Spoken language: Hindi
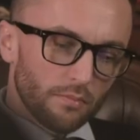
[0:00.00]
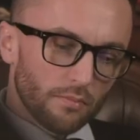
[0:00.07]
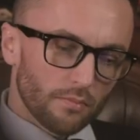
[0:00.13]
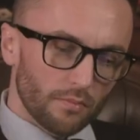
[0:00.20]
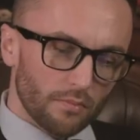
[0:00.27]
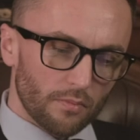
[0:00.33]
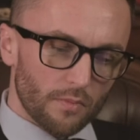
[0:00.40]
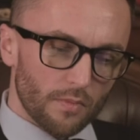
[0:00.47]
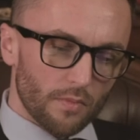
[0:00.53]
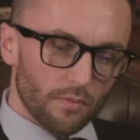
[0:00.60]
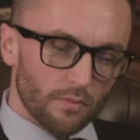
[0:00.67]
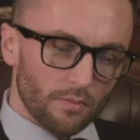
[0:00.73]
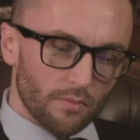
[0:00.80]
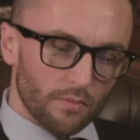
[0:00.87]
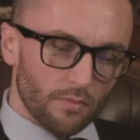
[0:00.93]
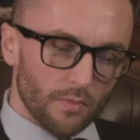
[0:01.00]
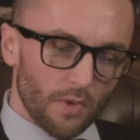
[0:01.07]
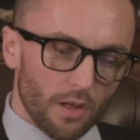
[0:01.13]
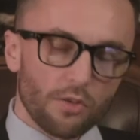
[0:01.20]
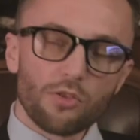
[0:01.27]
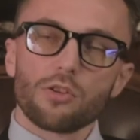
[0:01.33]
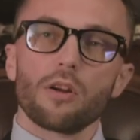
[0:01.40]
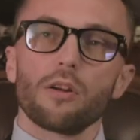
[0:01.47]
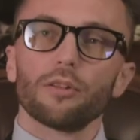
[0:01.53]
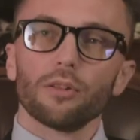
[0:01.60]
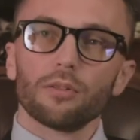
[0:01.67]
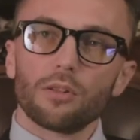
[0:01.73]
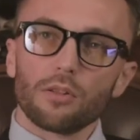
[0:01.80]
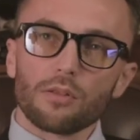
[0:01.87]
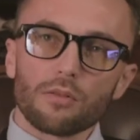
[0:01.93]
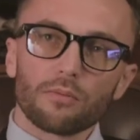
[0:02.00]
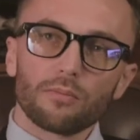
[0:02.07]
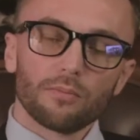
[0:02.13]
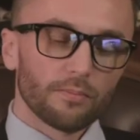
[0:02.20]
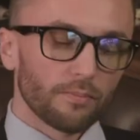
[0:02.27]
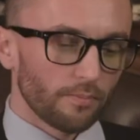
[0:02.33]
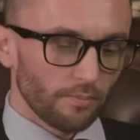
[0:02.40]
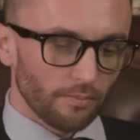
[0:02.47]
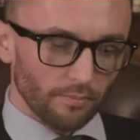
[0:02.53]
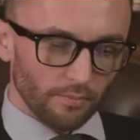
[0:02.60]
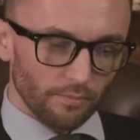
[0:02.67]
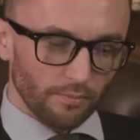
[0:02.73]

नोटिस के सहारे आप रहे तो आप नहीं जीत पाओगे